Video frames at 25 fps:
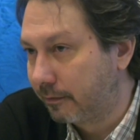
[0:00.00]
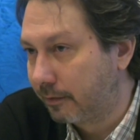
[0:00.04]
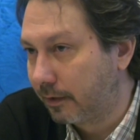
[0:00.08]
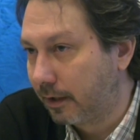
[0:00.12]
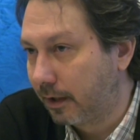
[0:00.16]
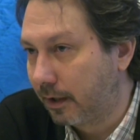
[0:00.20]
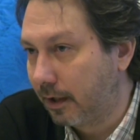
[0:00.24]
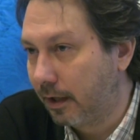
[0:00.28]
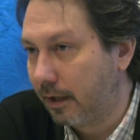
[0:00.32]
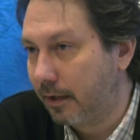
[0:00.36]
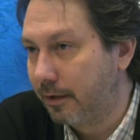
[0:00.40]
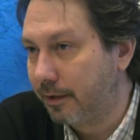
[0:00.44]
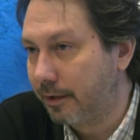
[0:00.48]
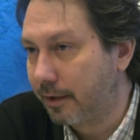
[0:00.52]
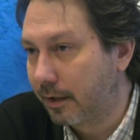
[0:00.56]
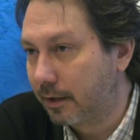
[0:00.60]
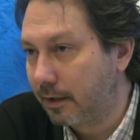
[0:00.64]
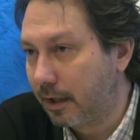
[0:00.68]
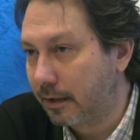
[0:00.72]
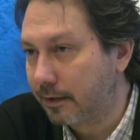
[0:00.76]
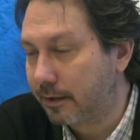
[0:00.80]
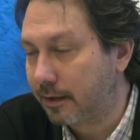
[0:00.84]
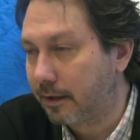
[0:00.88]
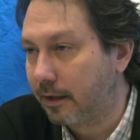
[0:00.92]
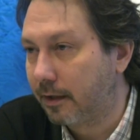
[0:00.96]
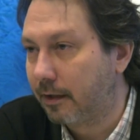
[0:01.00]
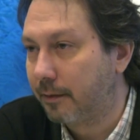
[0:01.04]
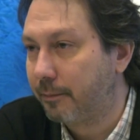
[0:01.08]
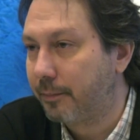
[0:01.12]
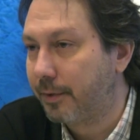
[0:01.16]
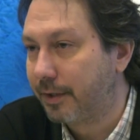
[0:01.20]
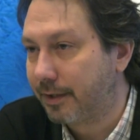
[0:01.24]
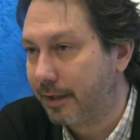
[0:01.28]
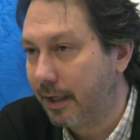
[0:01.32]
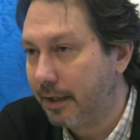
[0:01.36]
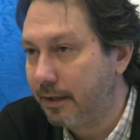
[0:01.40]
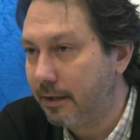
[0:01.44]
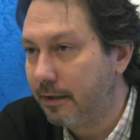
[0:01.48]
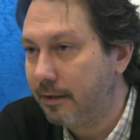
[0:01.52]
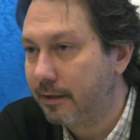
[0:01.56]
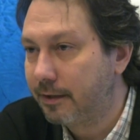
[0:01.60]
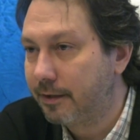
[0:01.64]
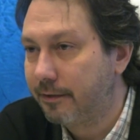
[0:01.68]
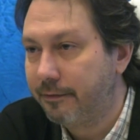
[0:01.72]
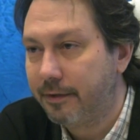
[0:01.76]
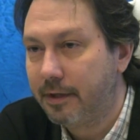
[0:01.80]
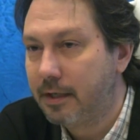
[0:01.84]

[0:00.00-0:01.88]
такая нидерландская писательница